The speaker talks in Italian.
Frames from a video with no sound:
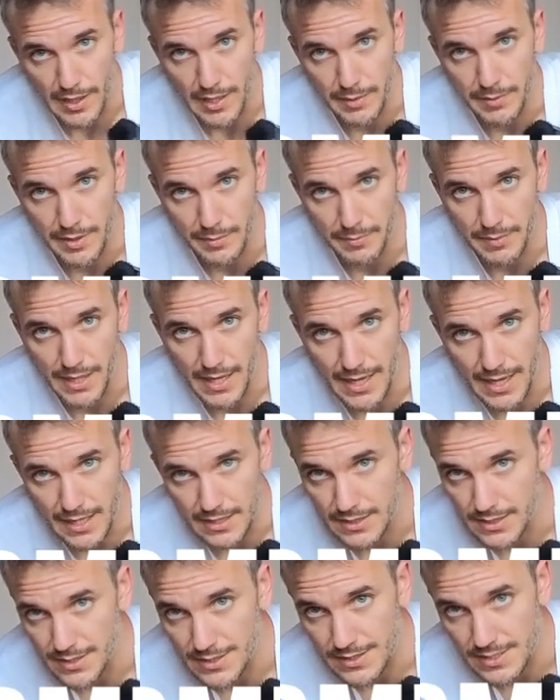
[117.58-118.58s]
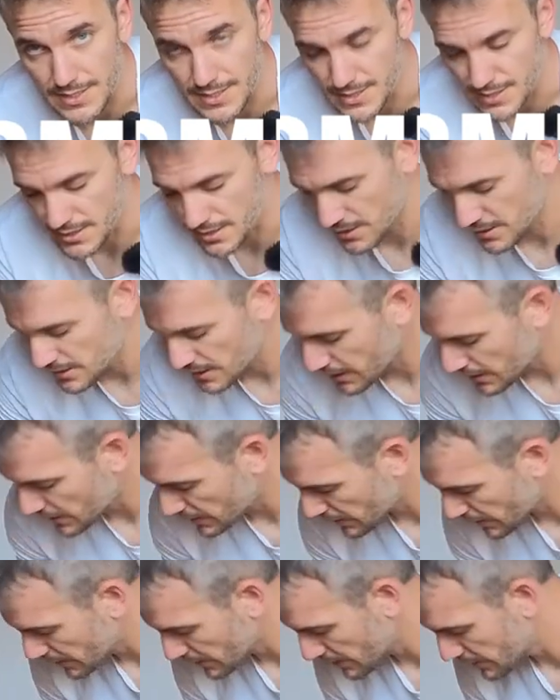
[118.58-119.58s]
pane e marmellata, senza
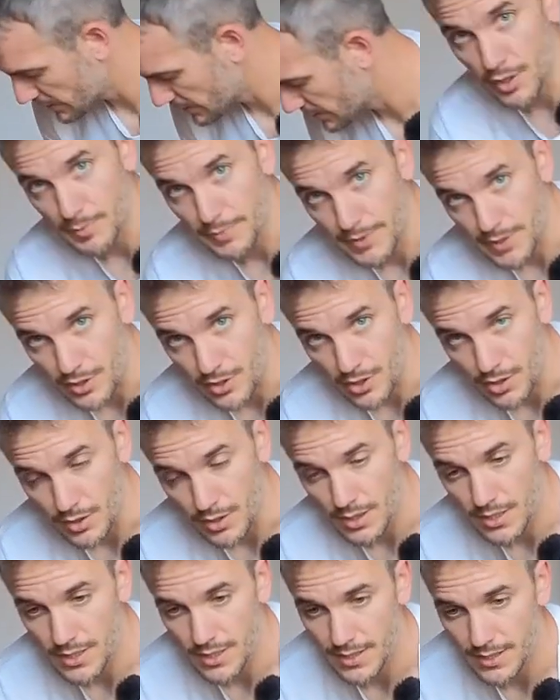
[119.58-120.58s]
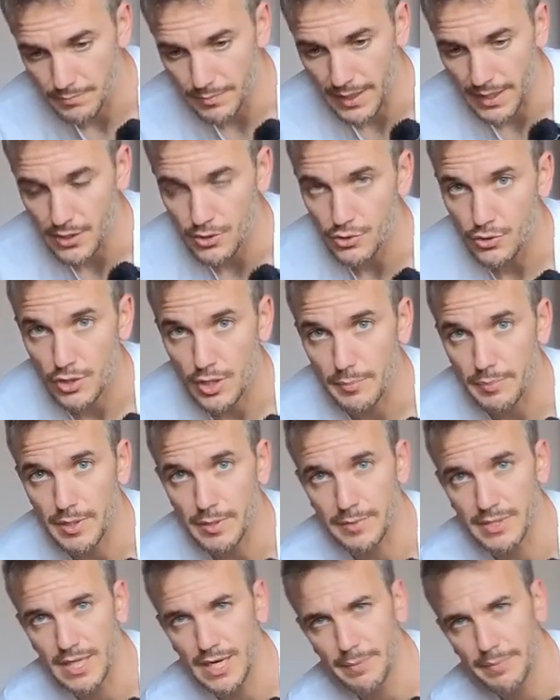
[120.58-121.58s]
esagerare. Poi però un paio d'ore
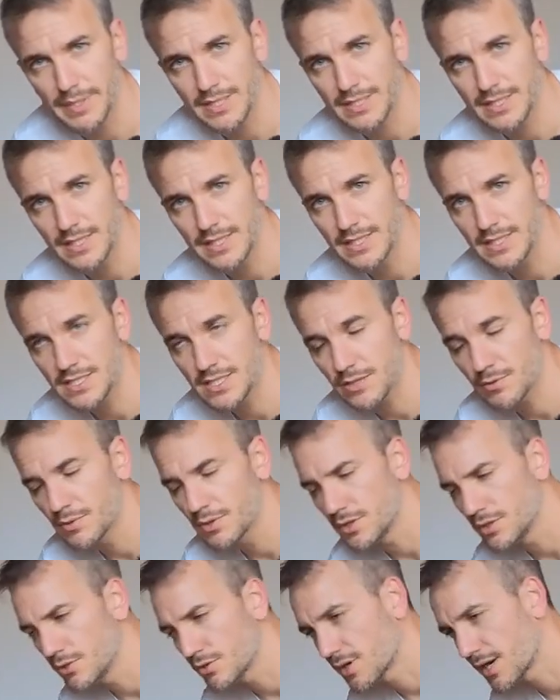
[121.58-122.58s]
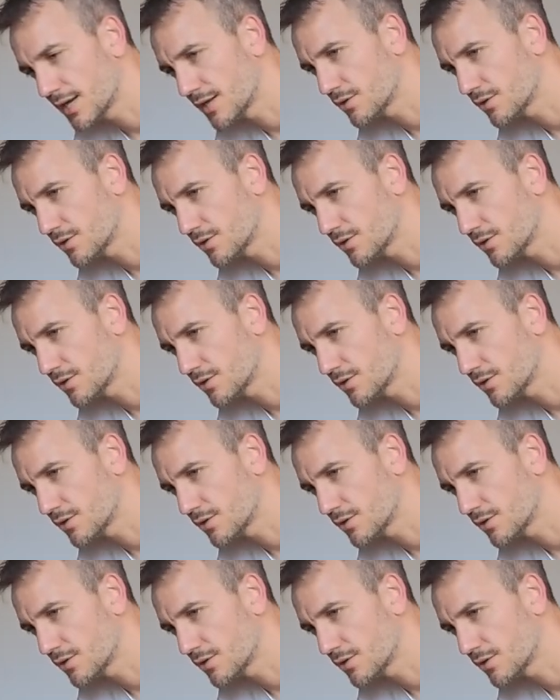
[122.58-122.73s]
prima della partenza, quindi io